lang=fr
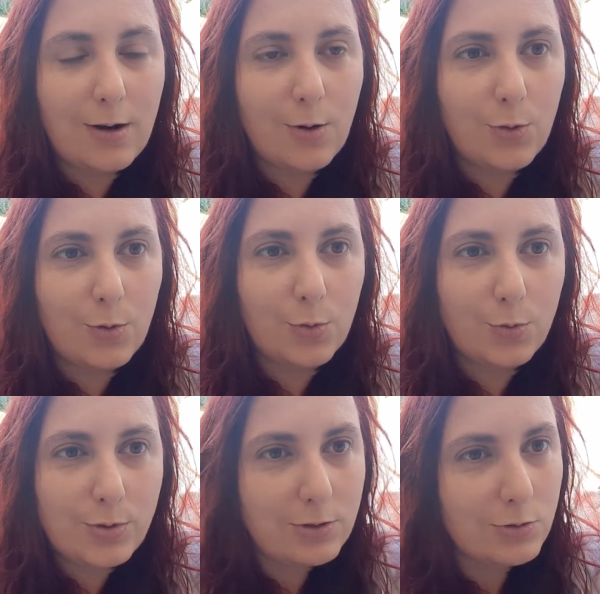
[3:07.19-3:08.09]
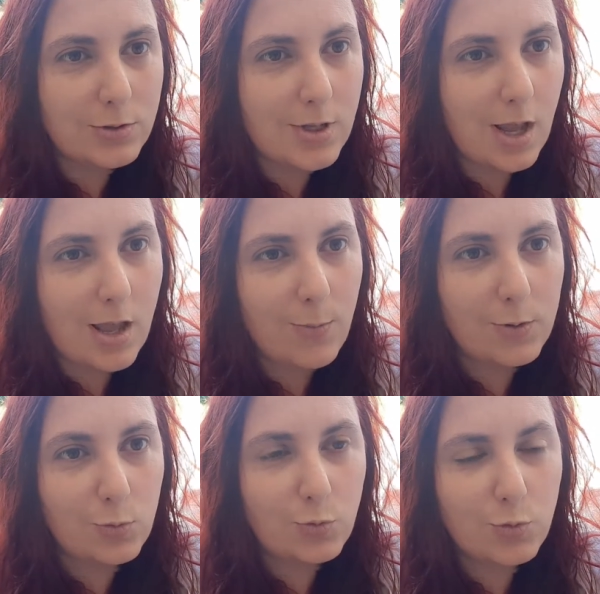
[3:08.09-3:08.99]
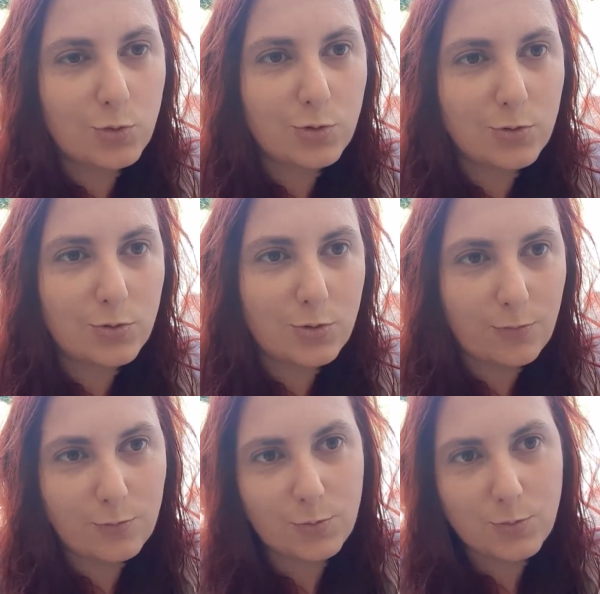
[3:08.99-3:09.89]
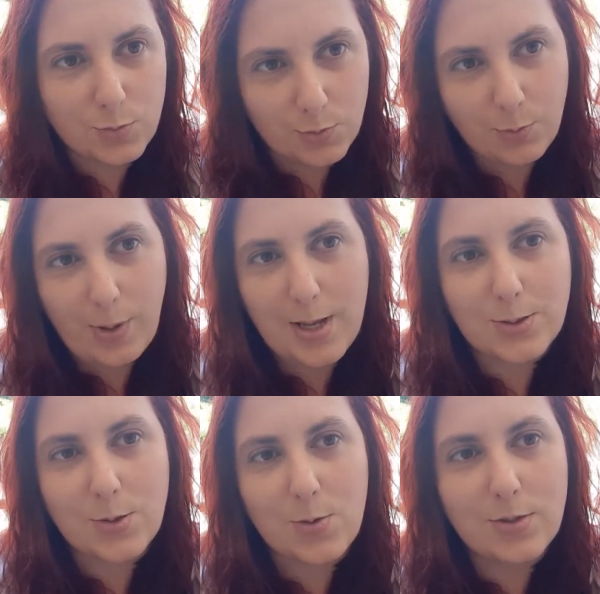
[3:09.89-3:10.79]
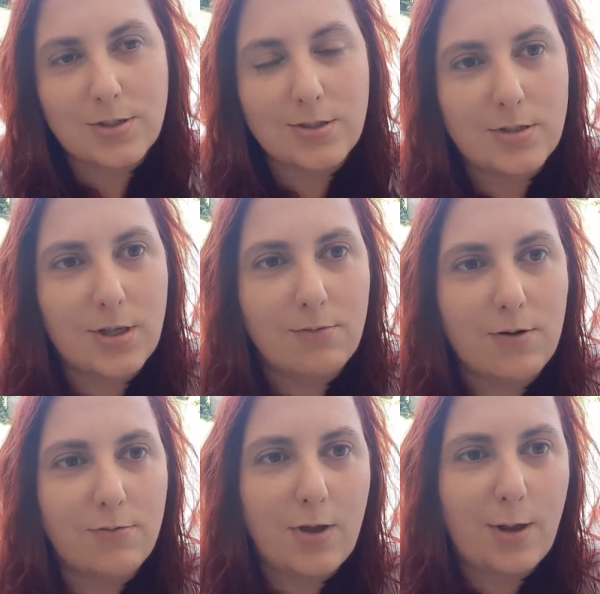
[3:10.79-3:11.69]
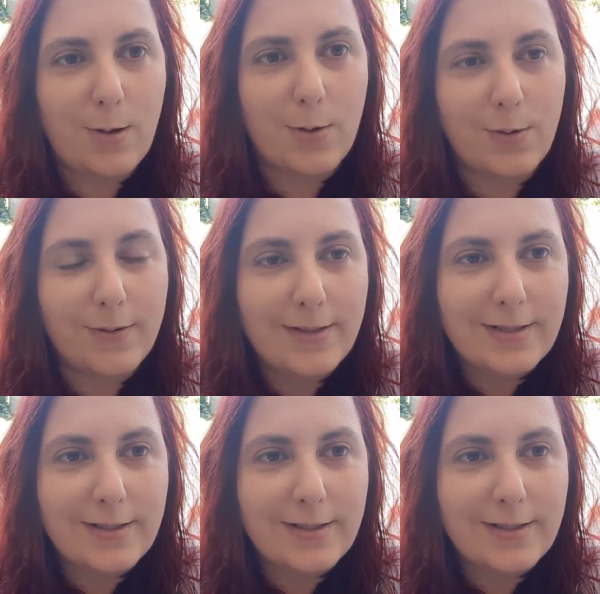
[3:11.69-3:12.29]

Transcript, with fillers: Alors euh, oui, Justin est aimé de tous, sauf d'une personne, et c'est ce qui va faire euh,